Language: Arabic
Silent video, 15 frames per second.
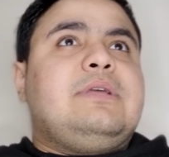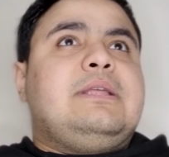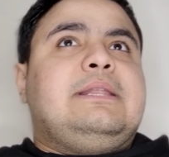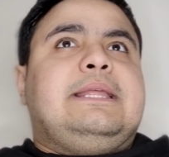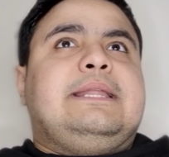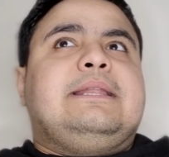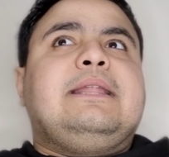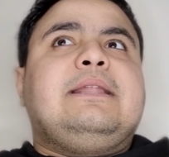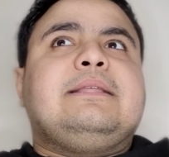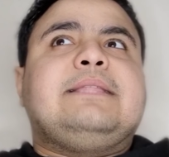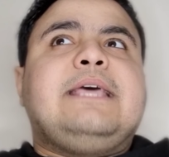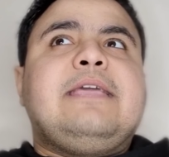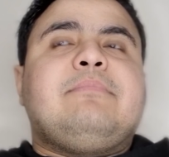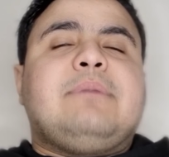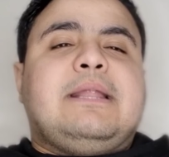ان انا
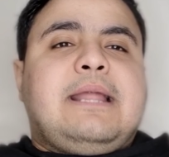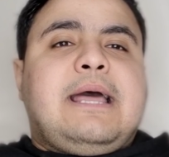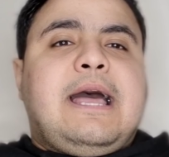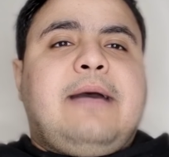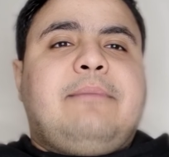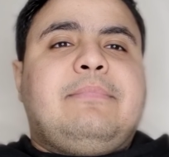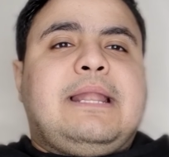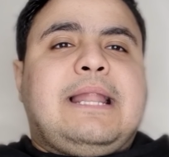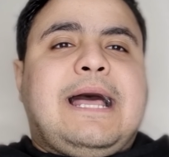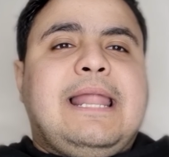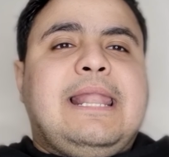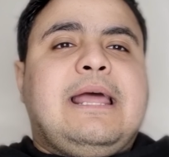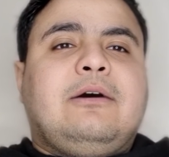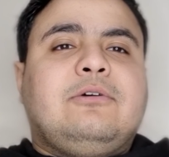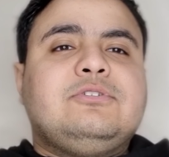دايما اعمل
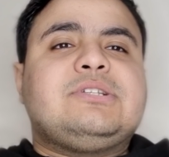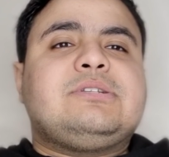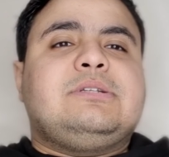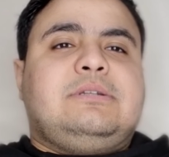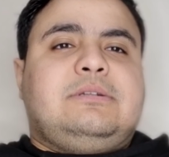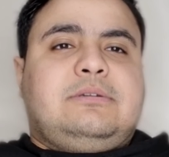على حسن